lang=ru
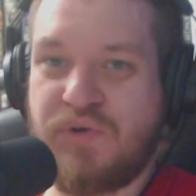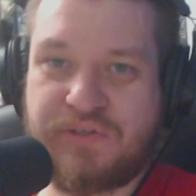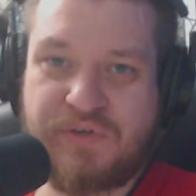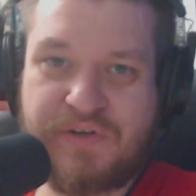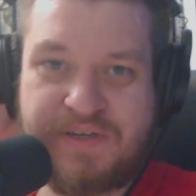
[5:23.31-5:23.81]

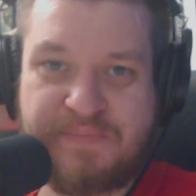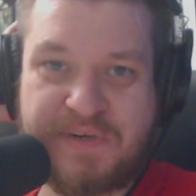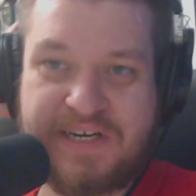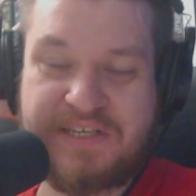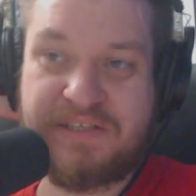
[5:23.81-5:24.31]
которая
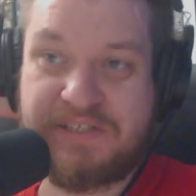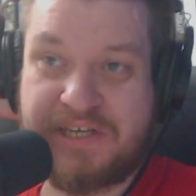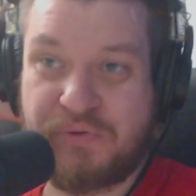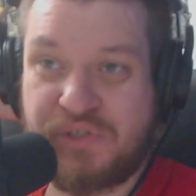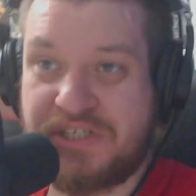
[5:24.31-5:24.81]
проходилась,
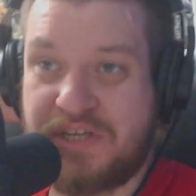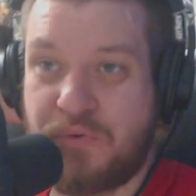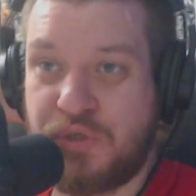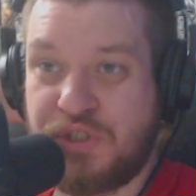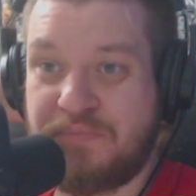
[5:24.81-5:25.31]
как он сказал,
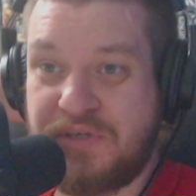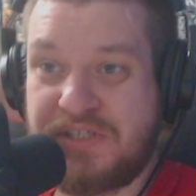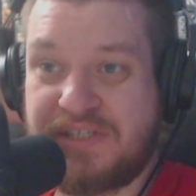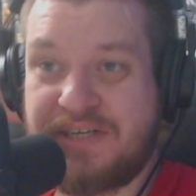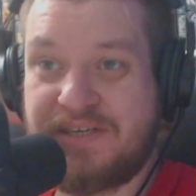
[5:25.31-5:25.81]
очень
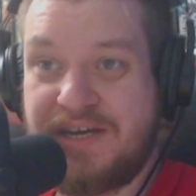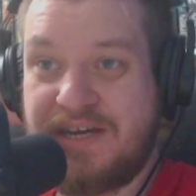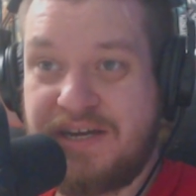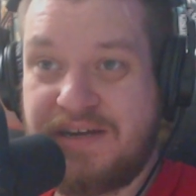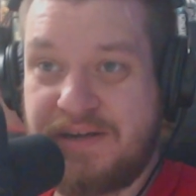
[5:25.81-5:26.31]
быстро.
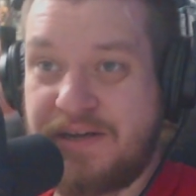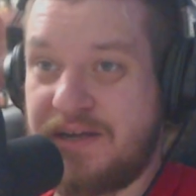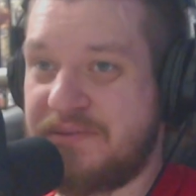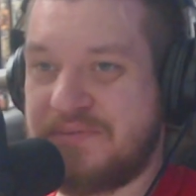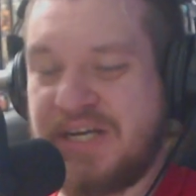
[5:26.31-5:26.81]

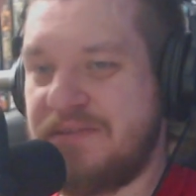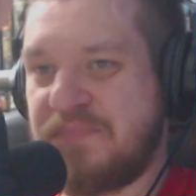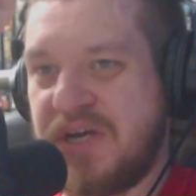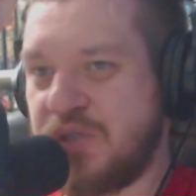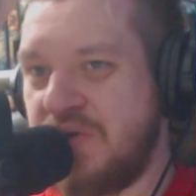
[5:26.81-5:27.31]

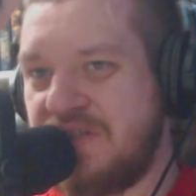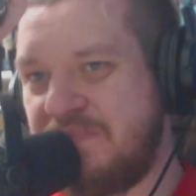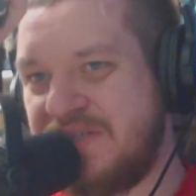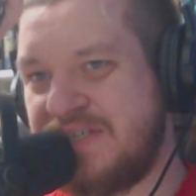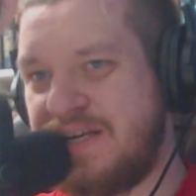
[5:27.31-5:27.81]
А что они там
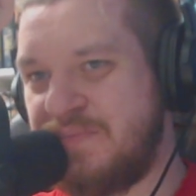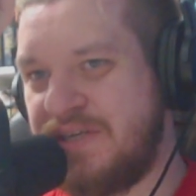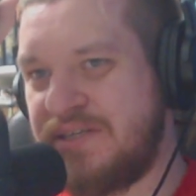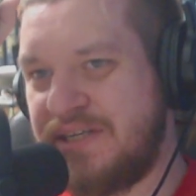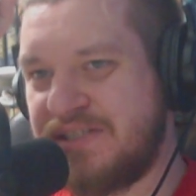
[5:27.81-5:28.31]
писали,
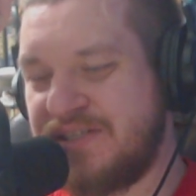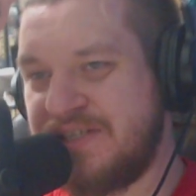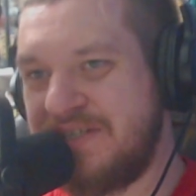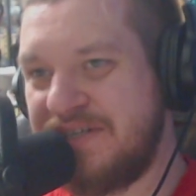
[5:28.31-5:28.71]
мне интересно знать.